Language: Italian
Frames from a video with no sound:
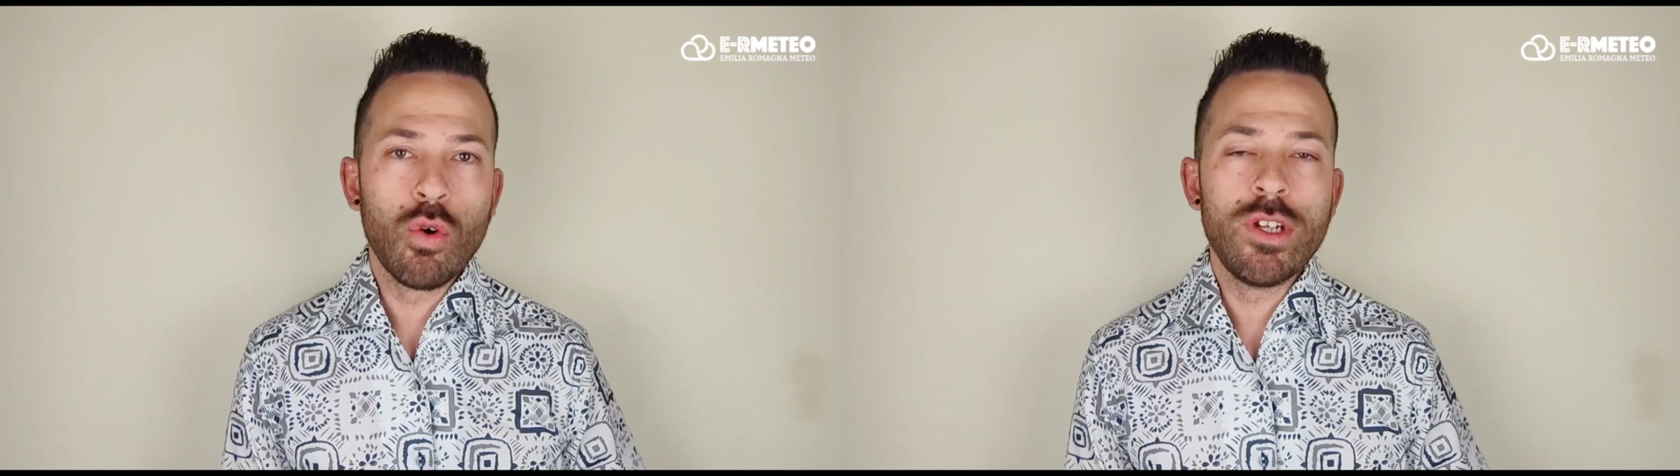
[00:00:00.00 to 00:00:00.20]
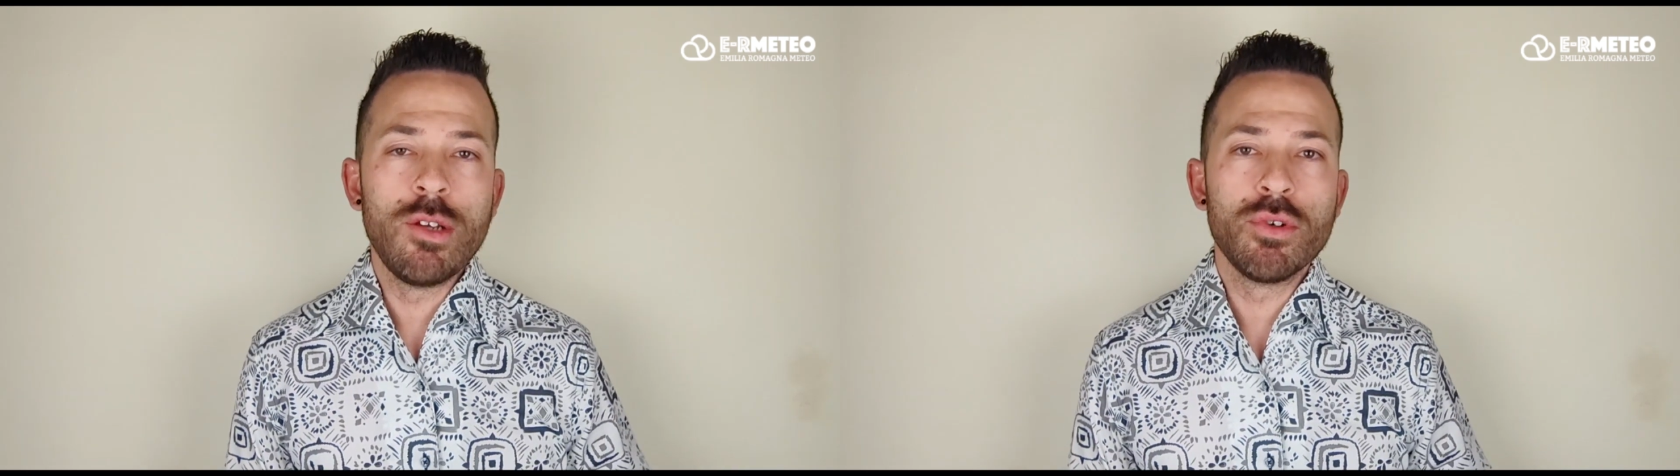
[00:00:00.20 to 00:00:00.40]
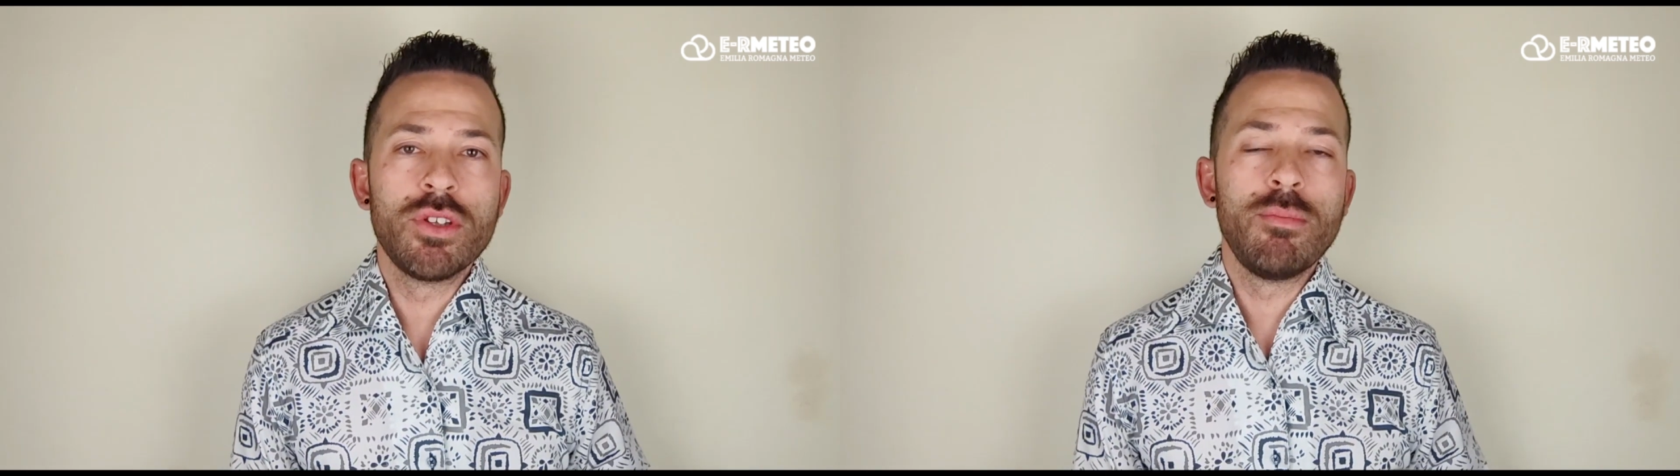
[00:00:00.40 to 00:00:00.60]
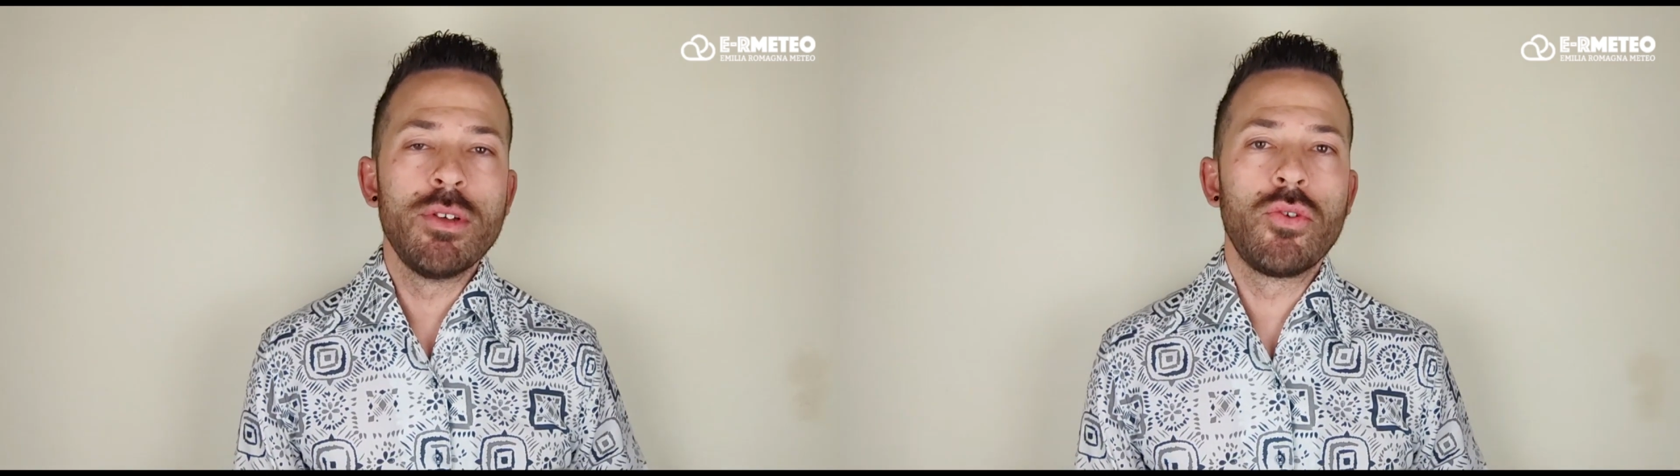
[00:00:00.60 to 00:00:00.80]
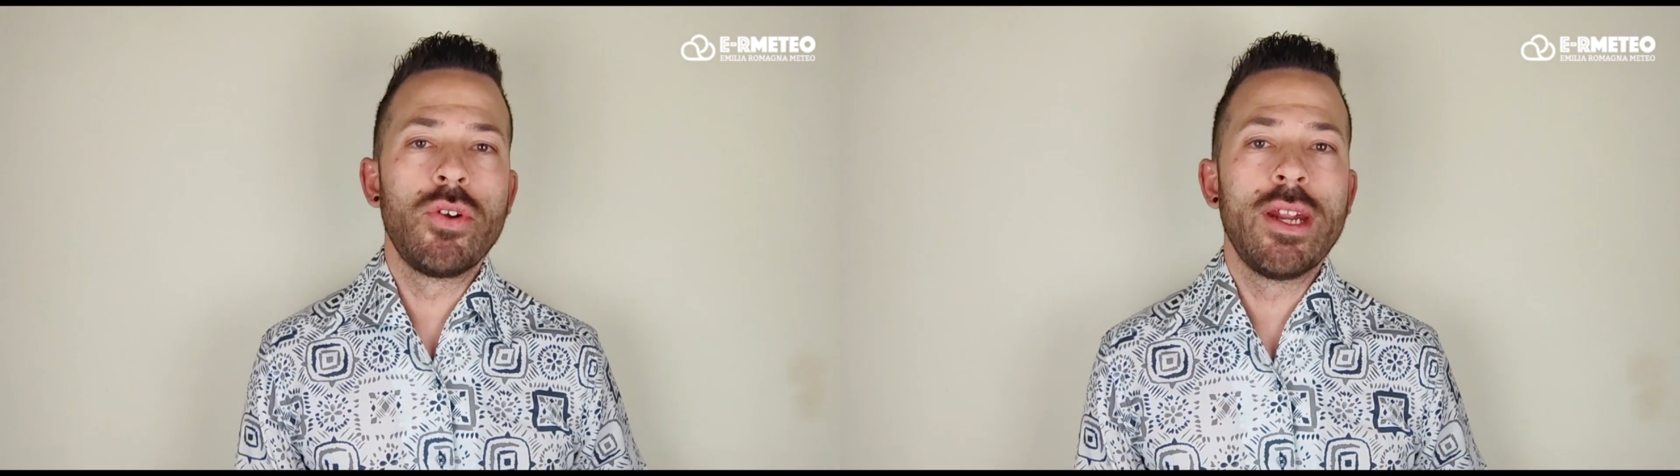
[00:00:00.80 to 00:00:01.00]
quindi potrebbe
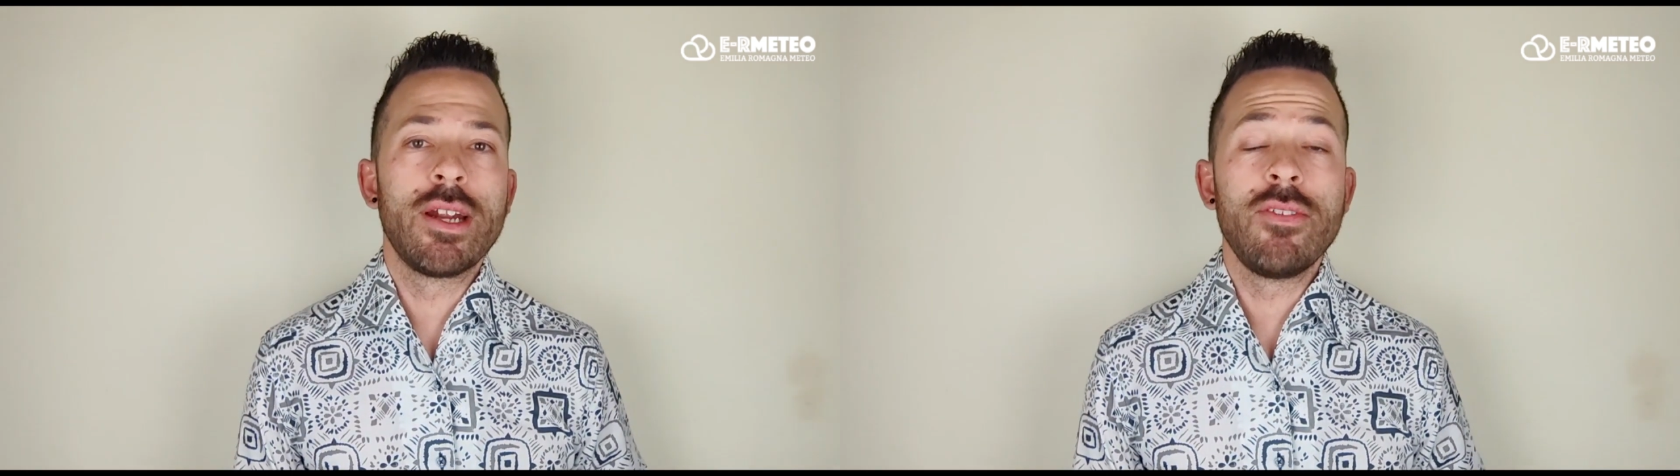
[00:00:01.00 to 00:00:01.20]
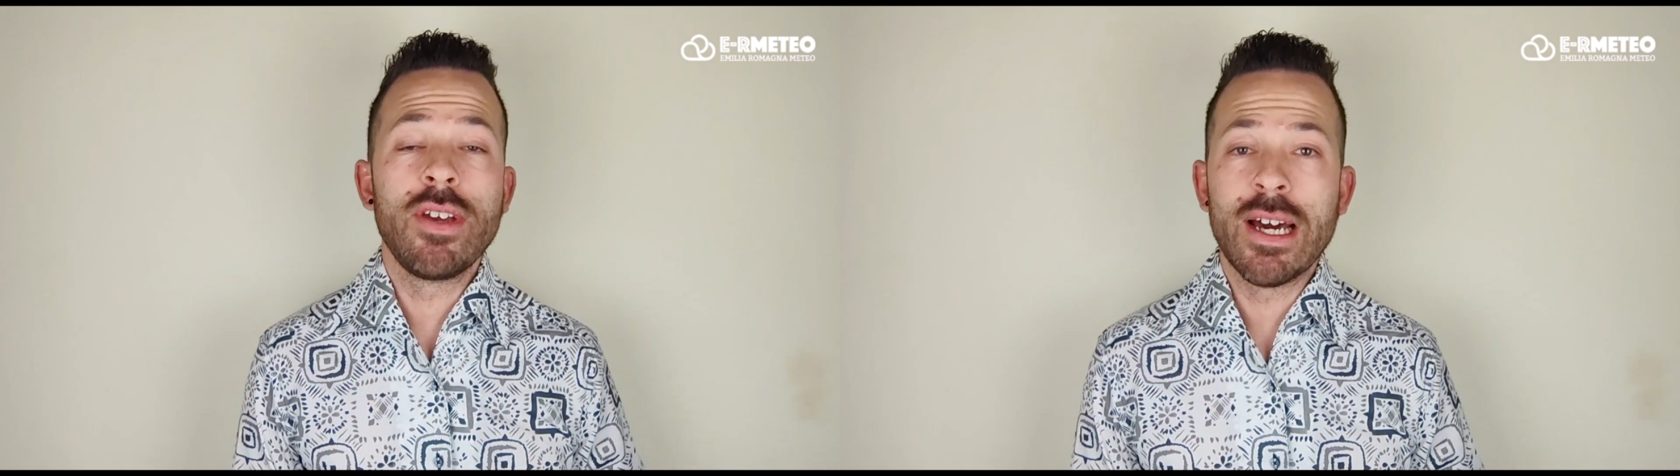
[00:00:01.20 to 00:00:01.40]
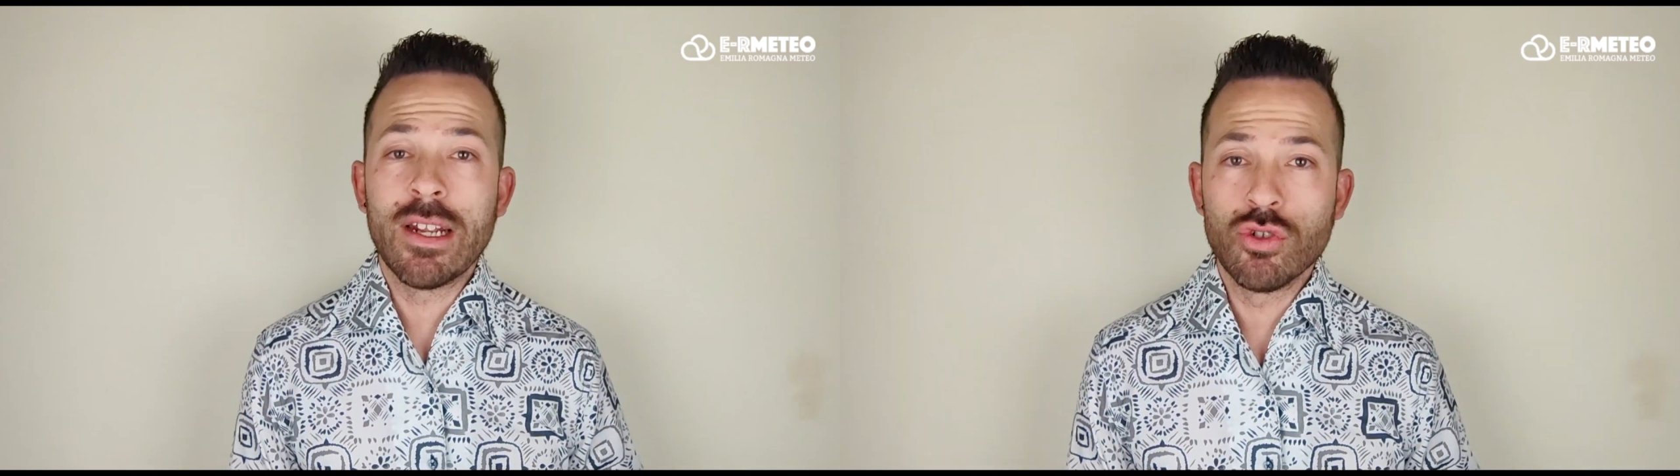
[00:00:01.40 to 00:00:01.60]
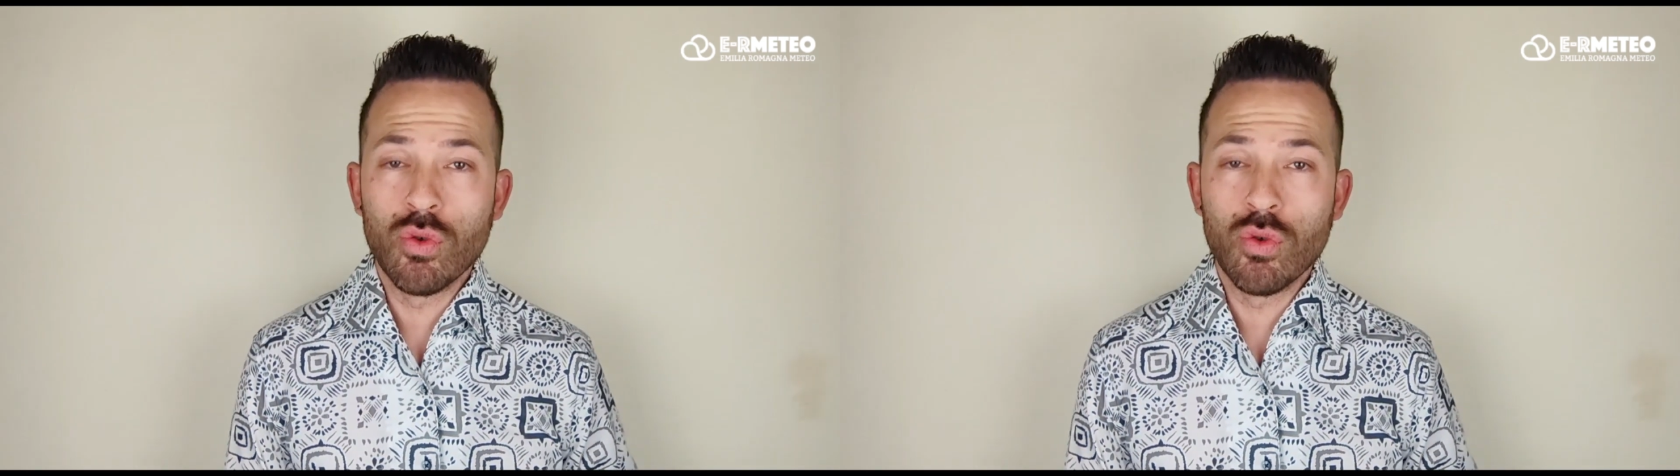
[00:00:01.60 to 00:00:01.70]
tornare a nevicare